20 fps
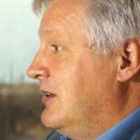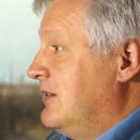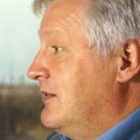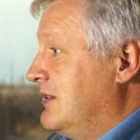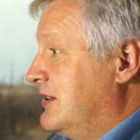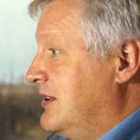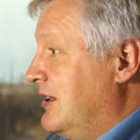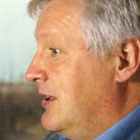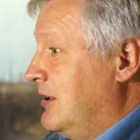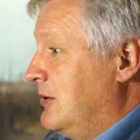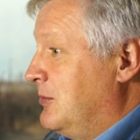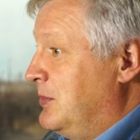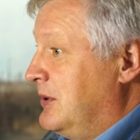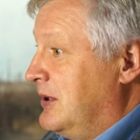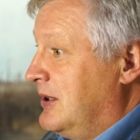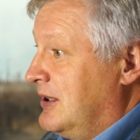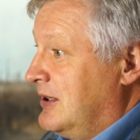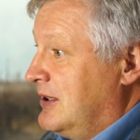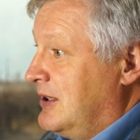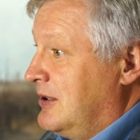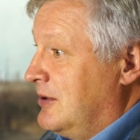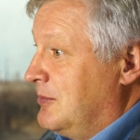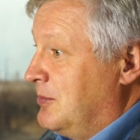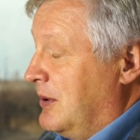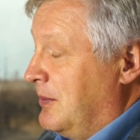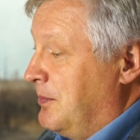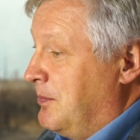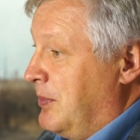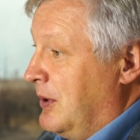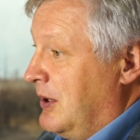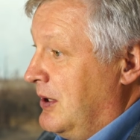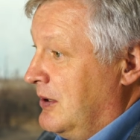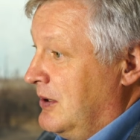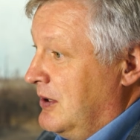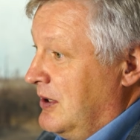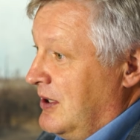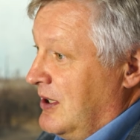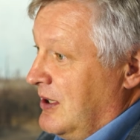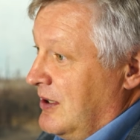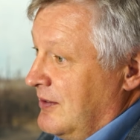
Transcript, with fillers: Виталий Бианки попал